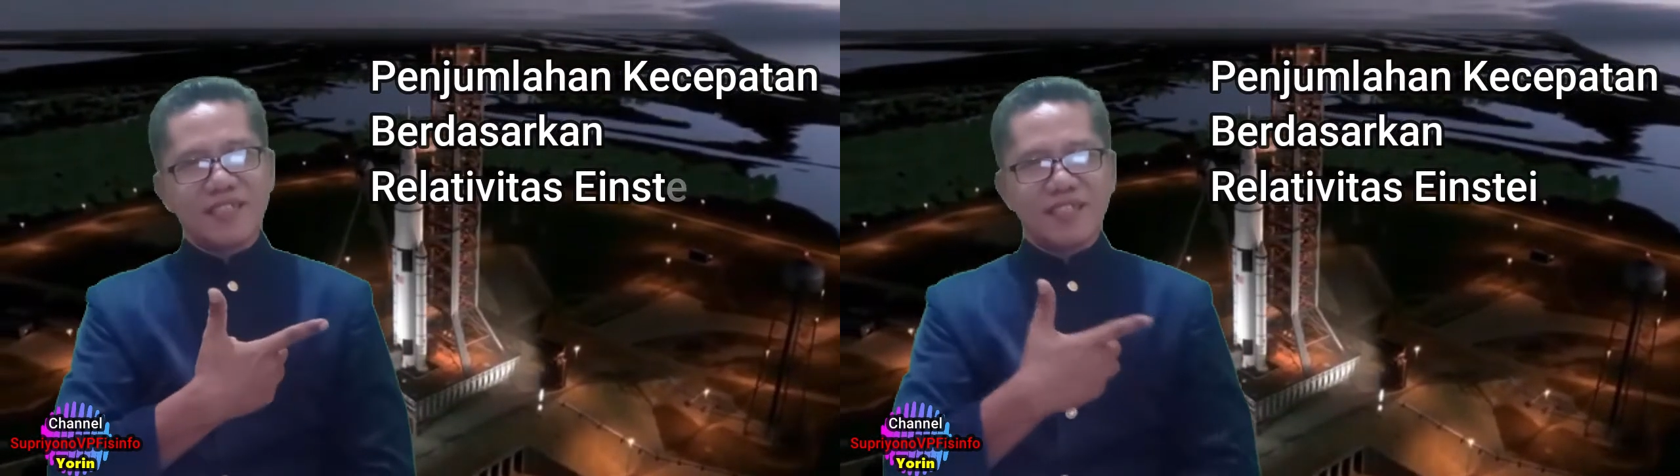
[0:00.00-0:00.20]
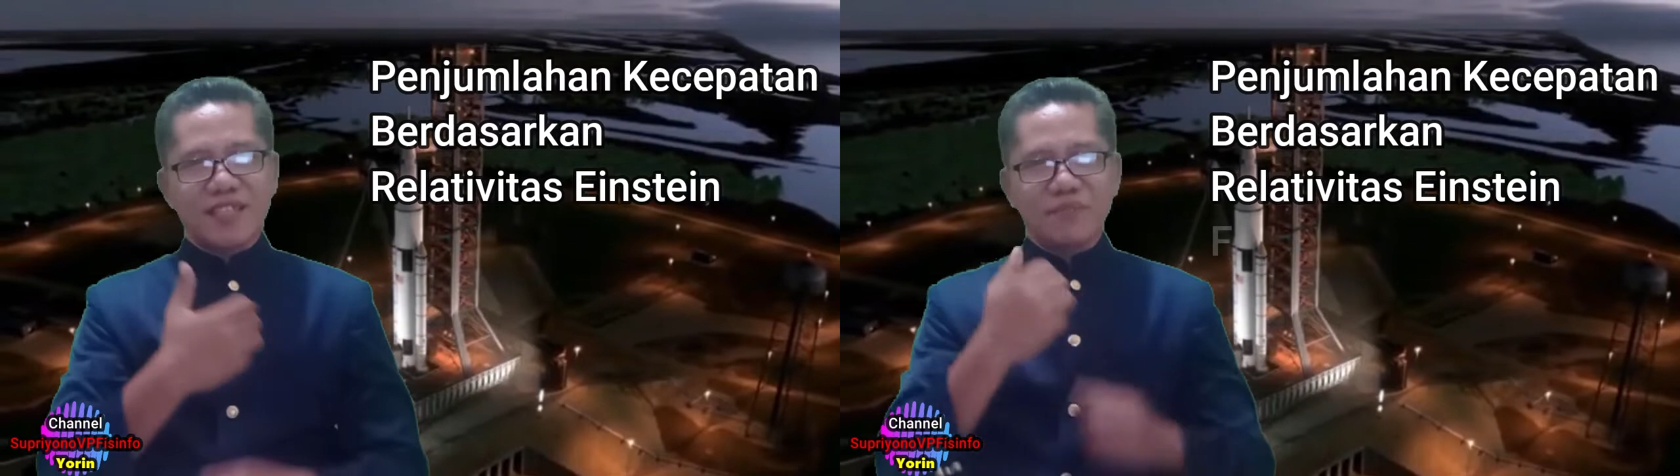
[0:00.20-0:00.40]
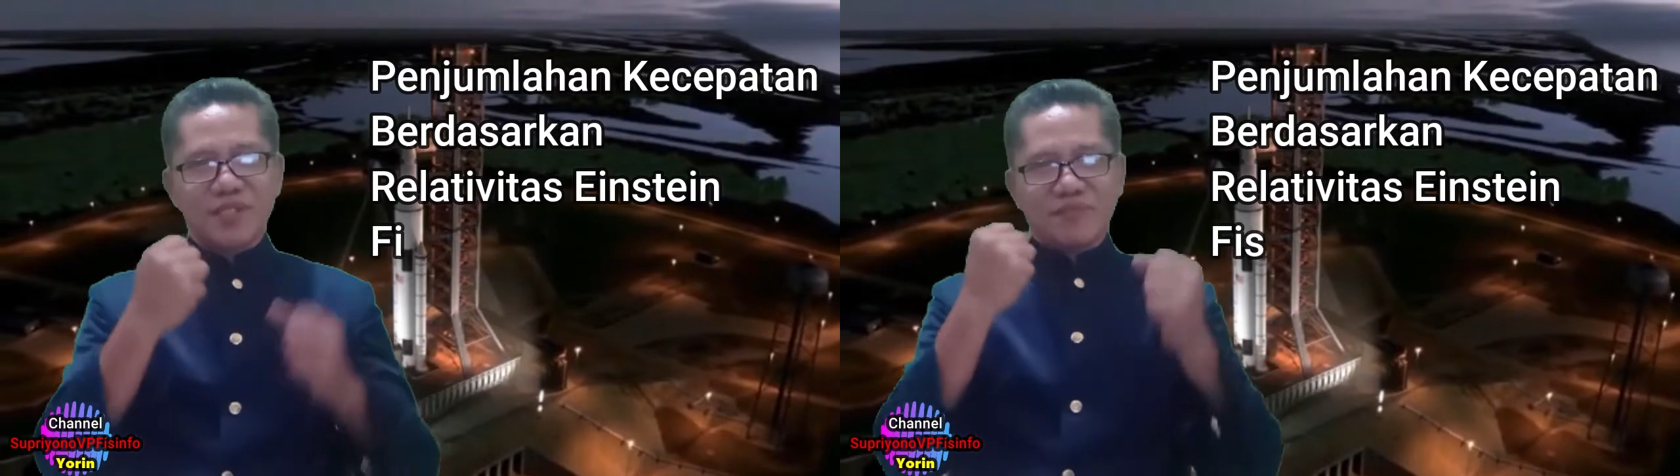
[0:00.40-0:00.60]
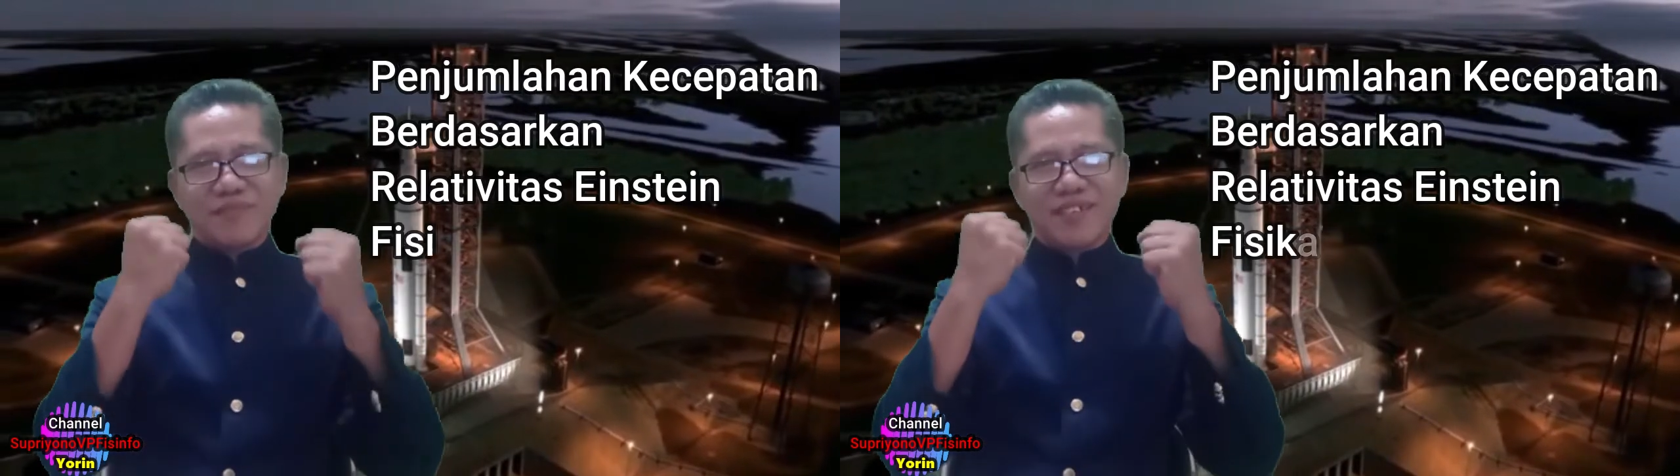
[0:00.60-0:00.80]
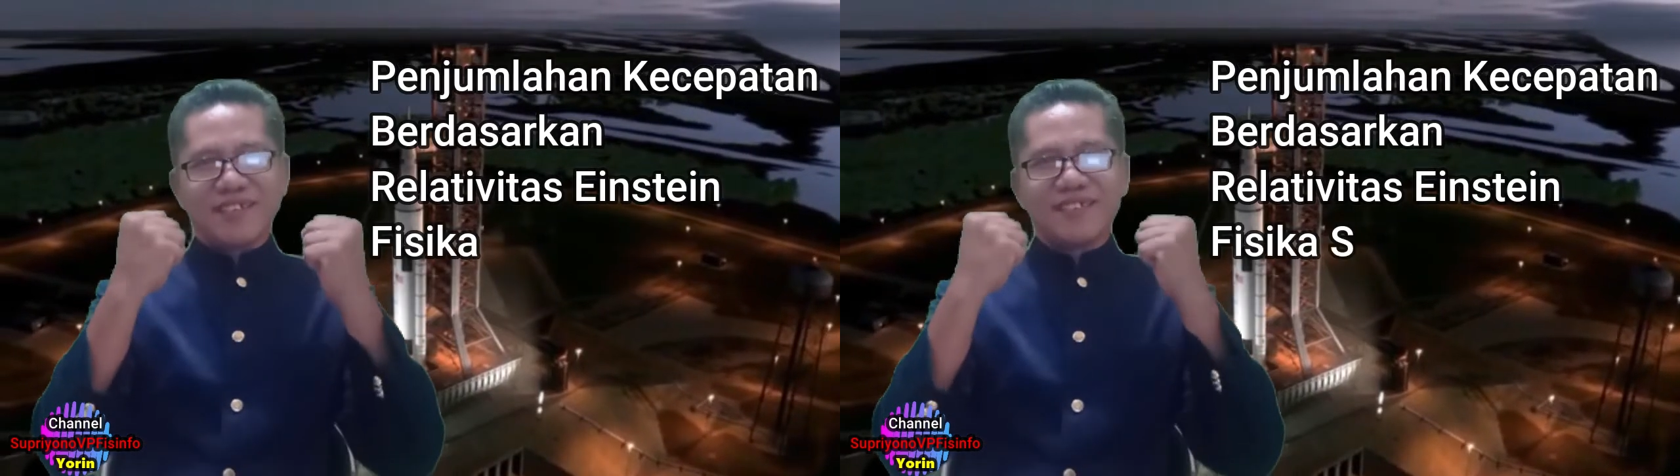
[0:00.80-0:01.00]
tetap
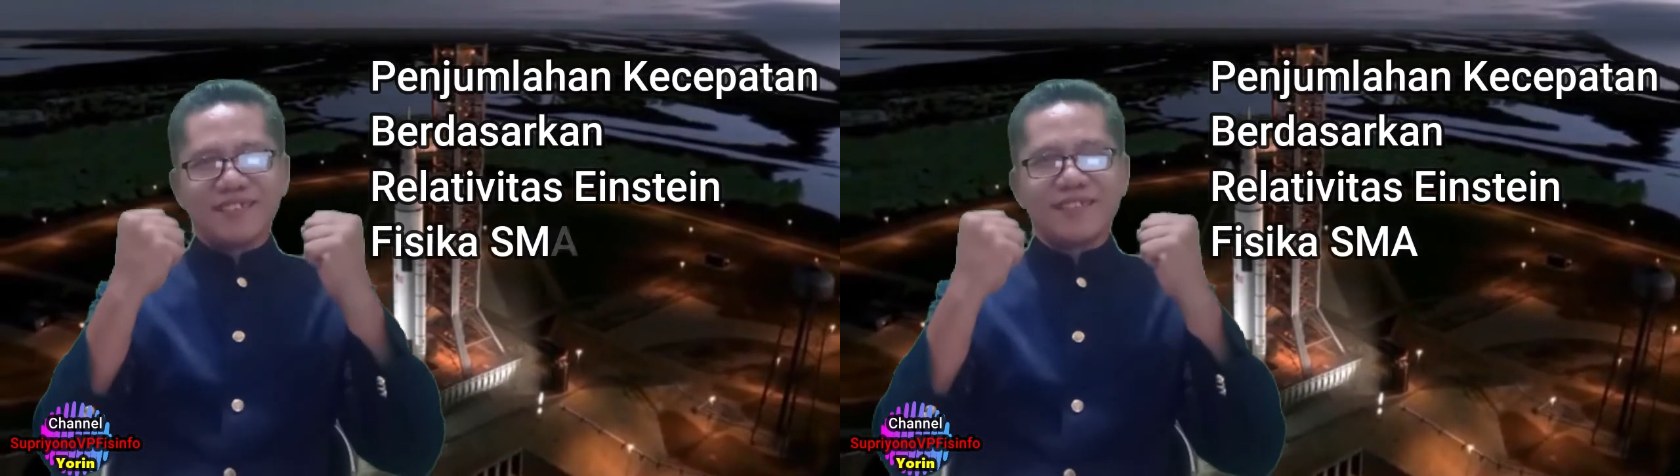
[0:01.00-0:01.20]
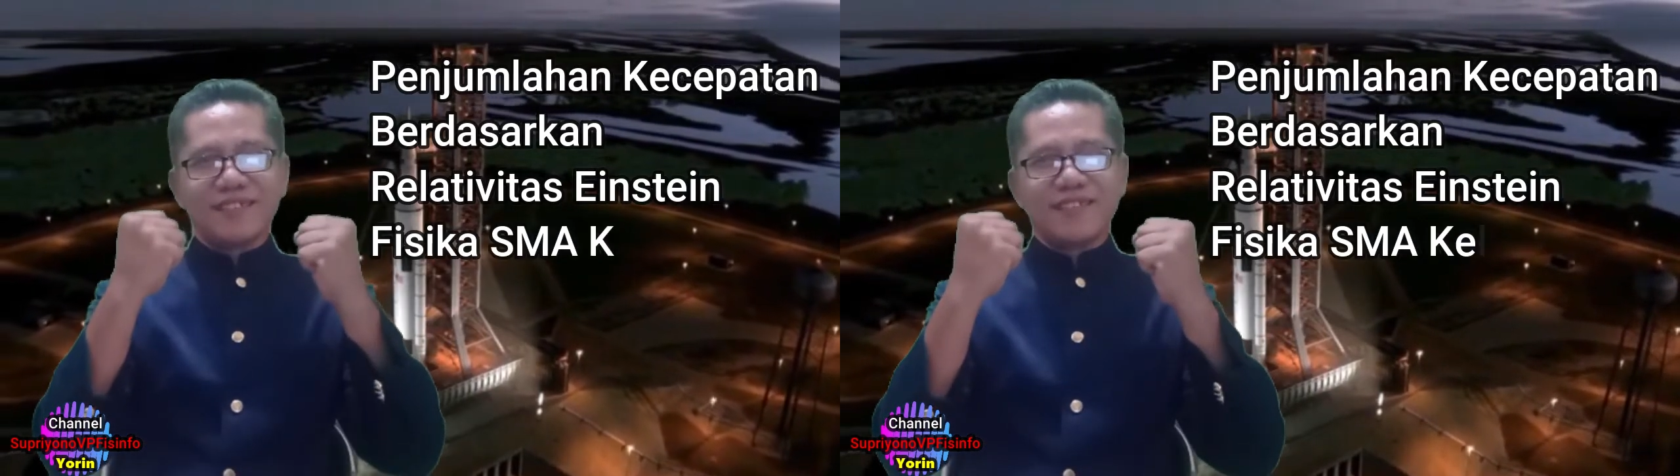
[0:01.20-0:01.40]
semangat.